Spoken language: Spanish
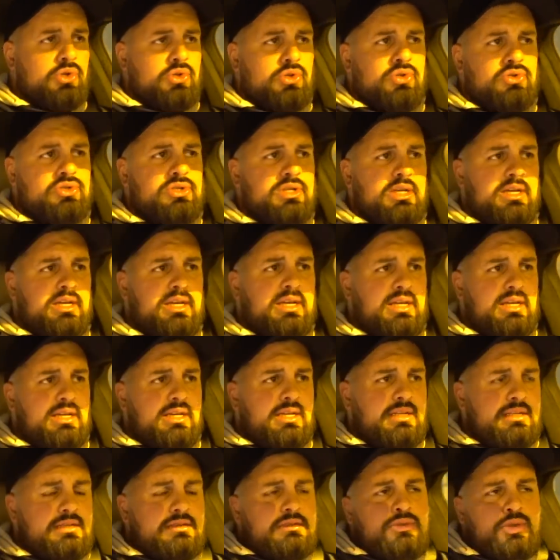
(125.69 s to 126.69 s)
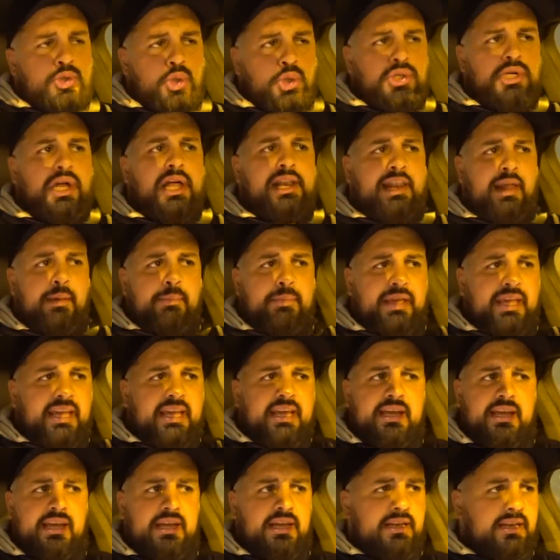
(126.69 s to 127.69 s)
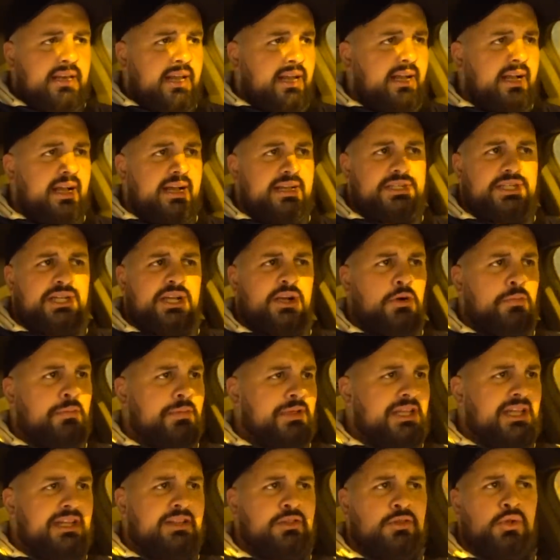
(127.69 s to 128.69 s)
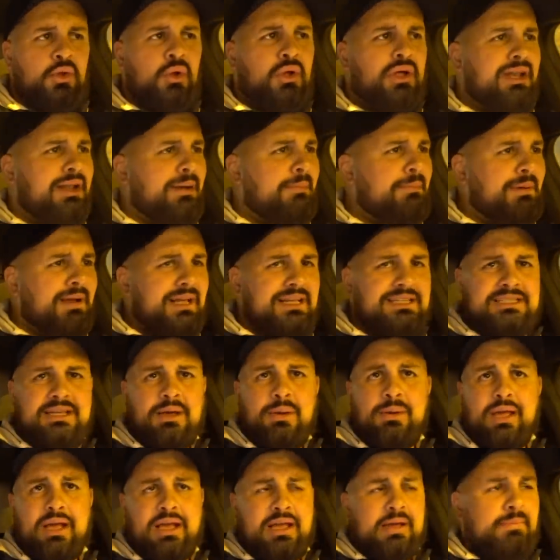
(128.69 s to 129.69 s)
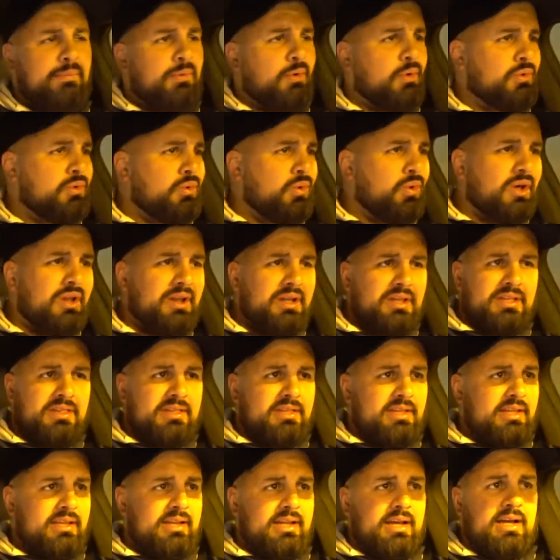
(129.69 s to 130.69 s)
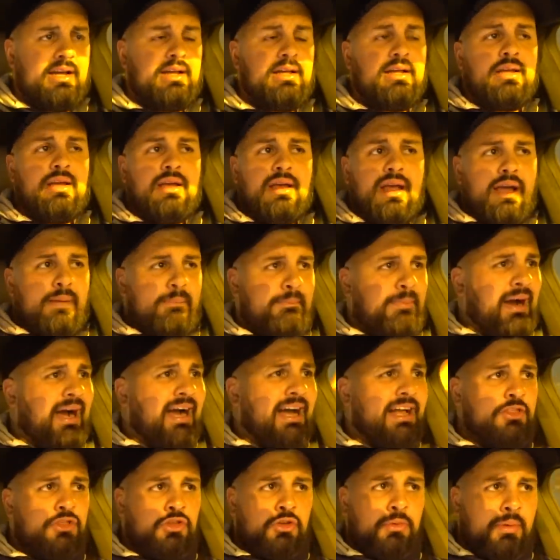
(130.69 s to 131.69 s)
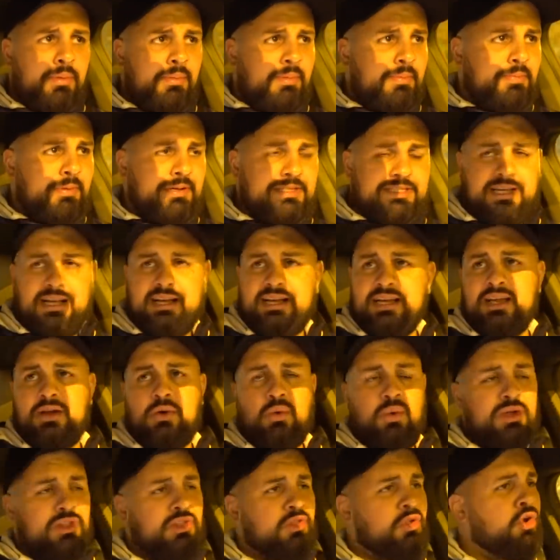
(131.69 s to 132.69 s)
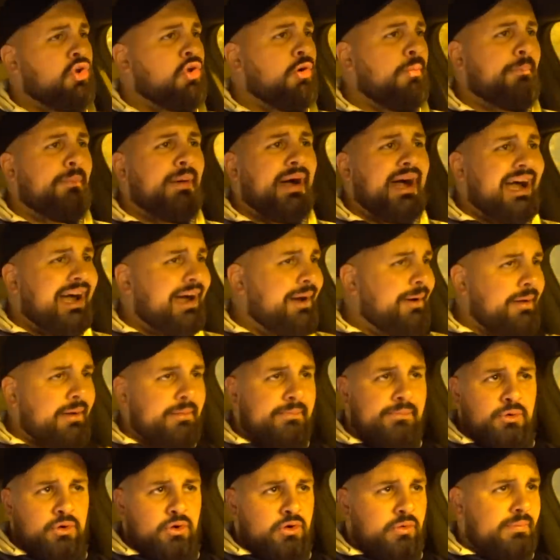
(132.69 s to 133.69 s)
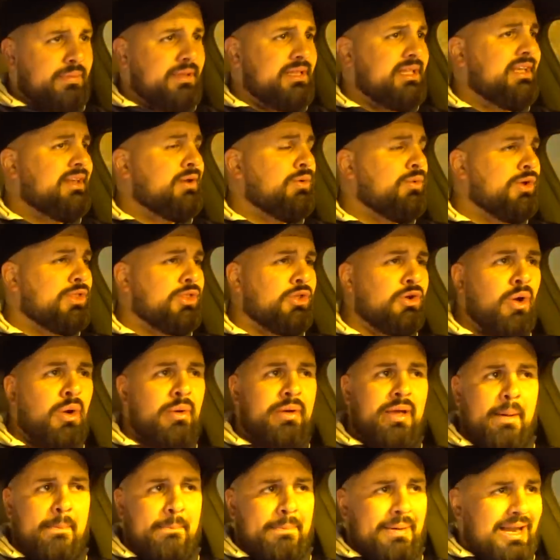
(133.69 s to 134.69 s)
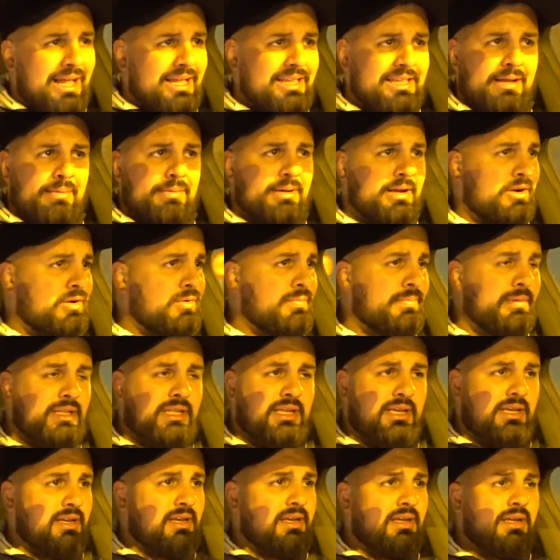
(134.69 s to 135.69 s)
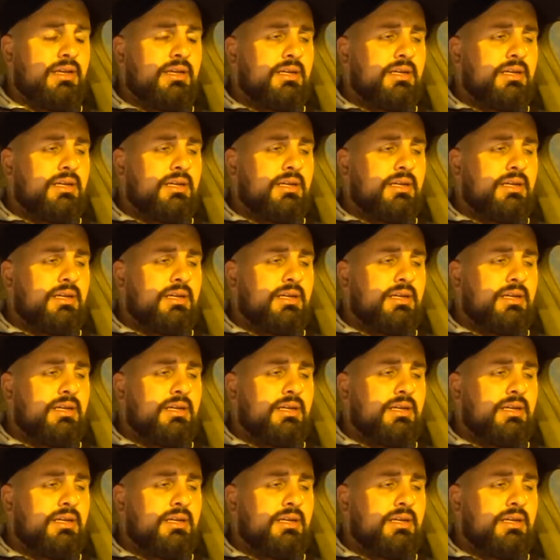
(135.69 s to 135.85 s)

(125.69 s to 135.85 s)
Entonces yo ya rapié en la calle, competí en todas las plazas, viajé por toda Argentina pagándome mis pasajes cuando no pagaban por competir, cuando no había plata para competir,